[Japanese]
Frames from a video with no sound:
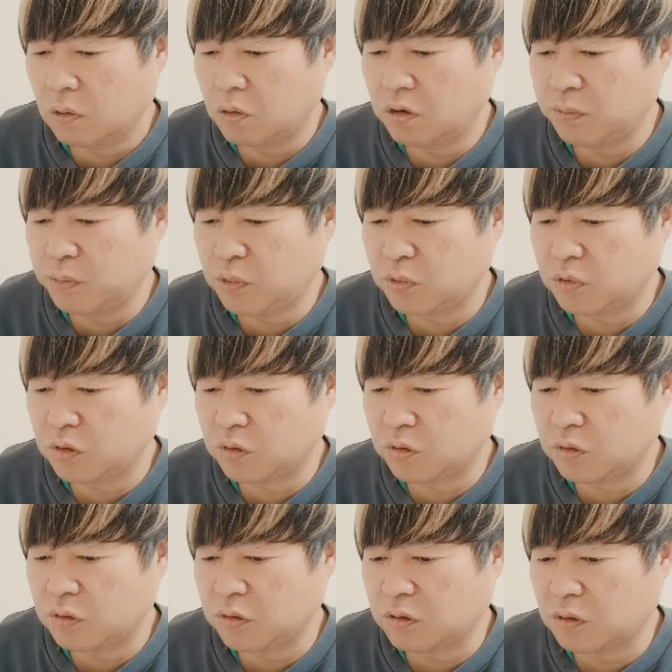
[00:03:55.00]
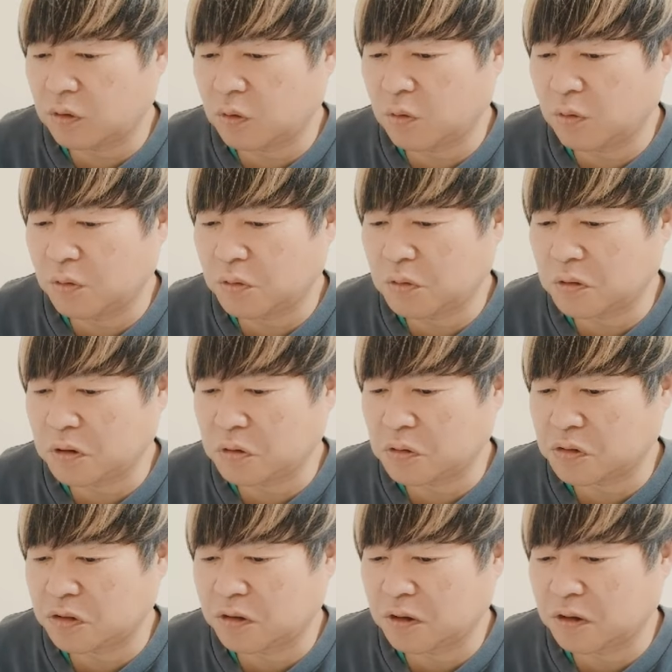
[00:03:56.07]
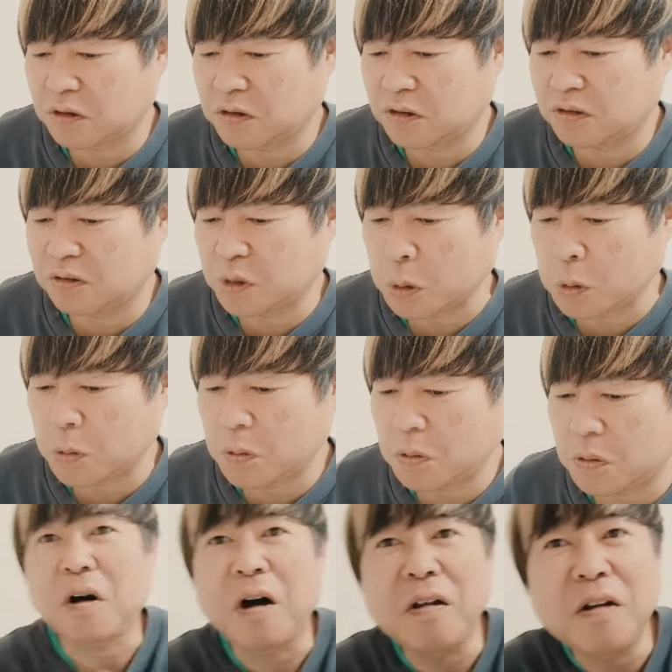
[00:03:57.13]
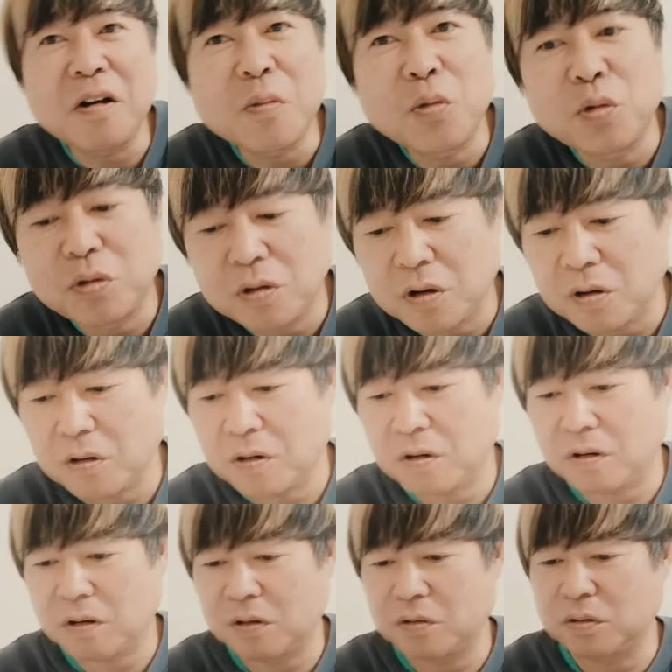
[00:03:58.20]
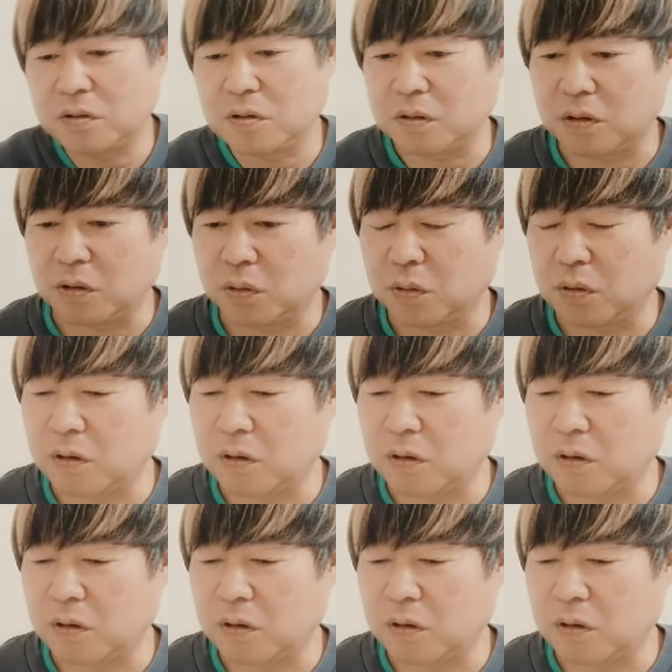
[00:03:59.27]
ホリプロ所属ってのが本当だとしたらですよ、かなり問題があるんじゃないの